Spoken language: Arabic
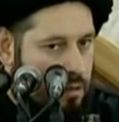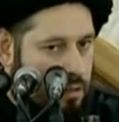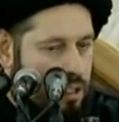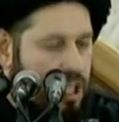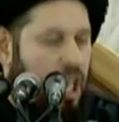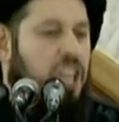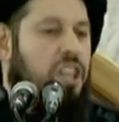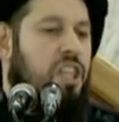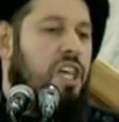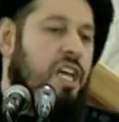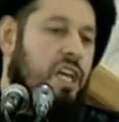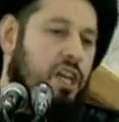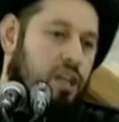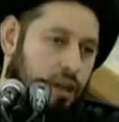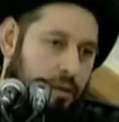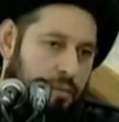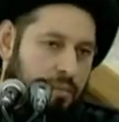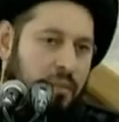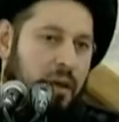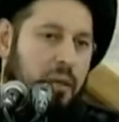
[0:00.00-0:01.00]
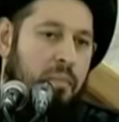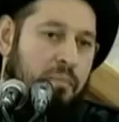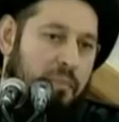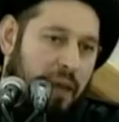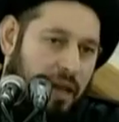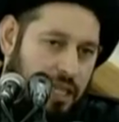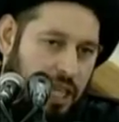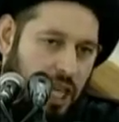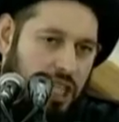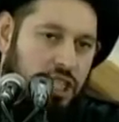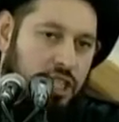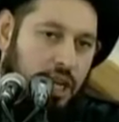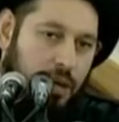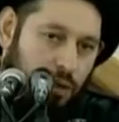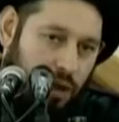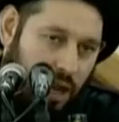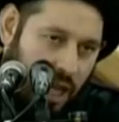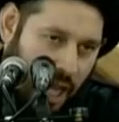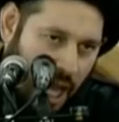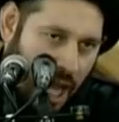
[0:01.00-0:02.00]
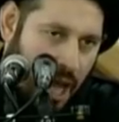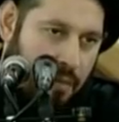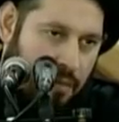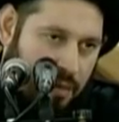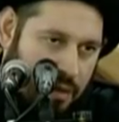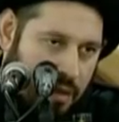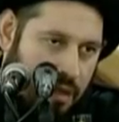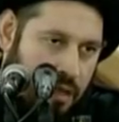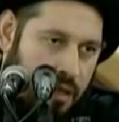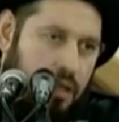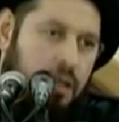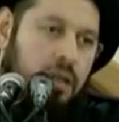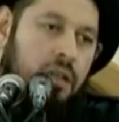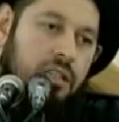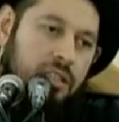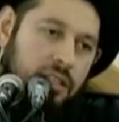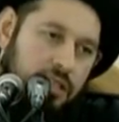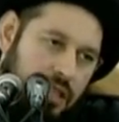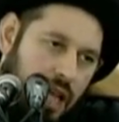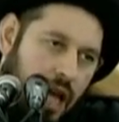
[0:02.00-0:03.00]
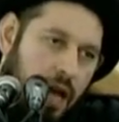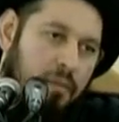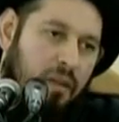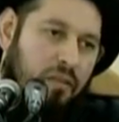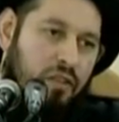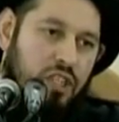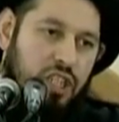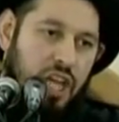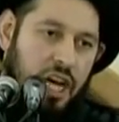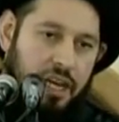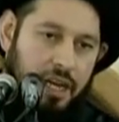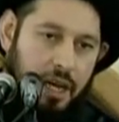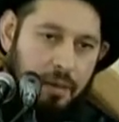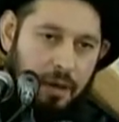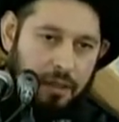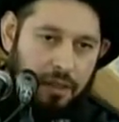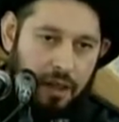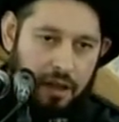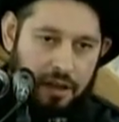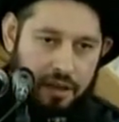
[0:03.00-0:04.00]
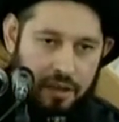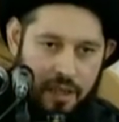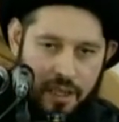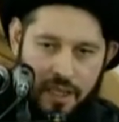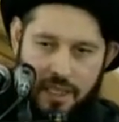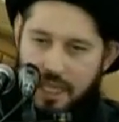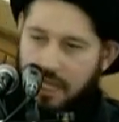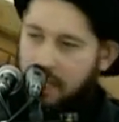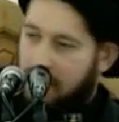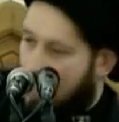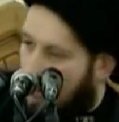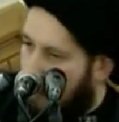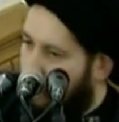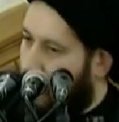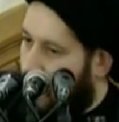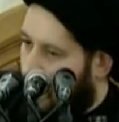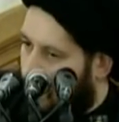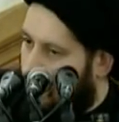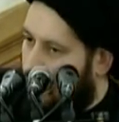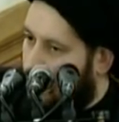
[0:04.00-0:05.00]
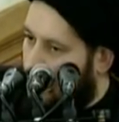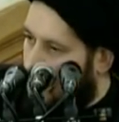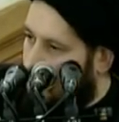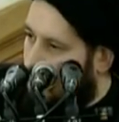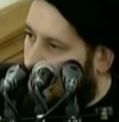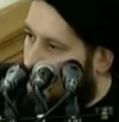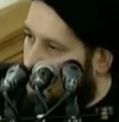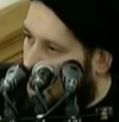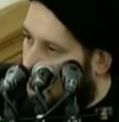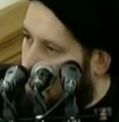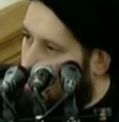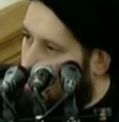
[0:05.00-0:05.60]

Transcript: كثير ممن يشرب الخمر صام في شهر رمضان يعني صيام شهر رمضان يصبح شيئا